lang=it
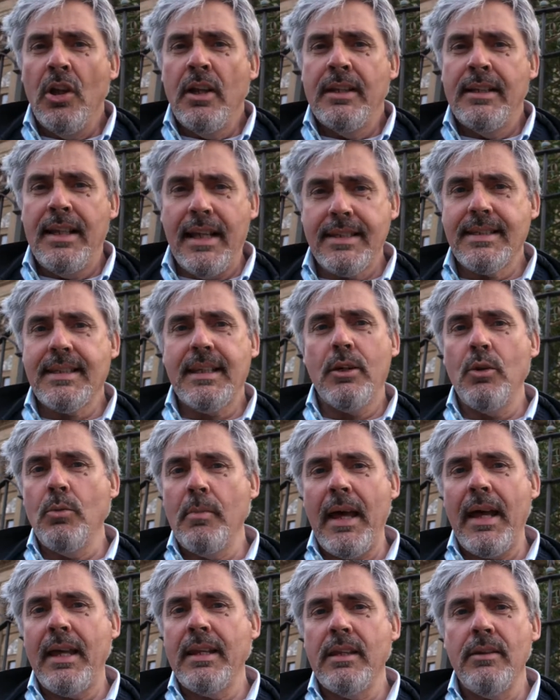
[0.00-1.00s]
gli esseri
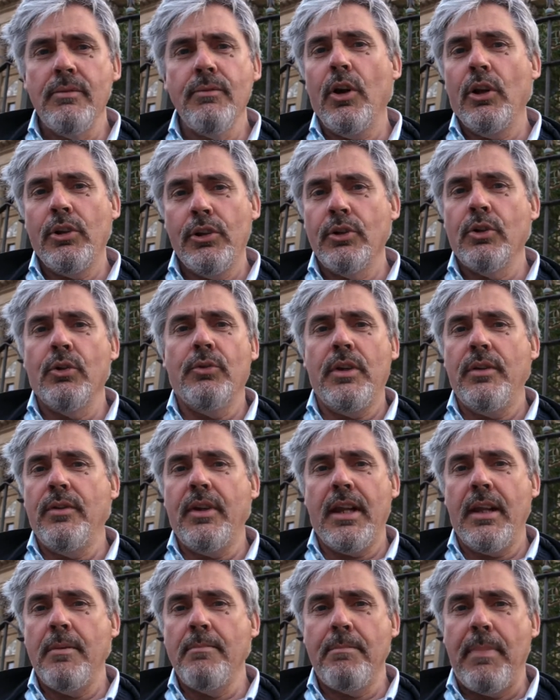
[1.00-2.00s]
umani vogliono
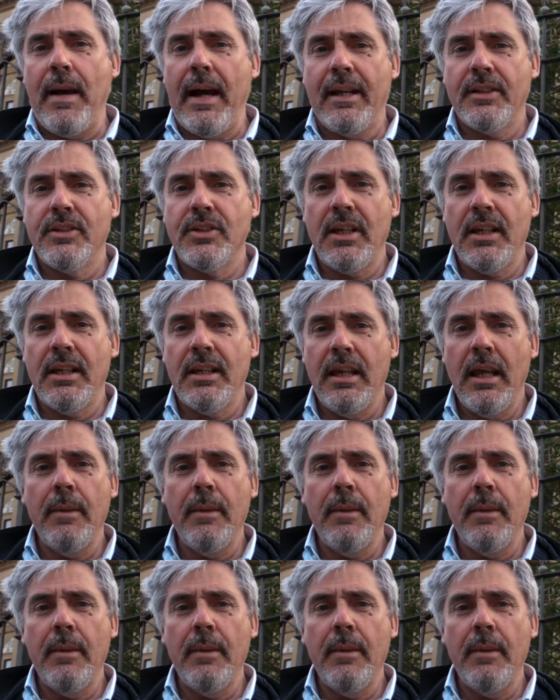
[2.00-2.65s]
vivere in pace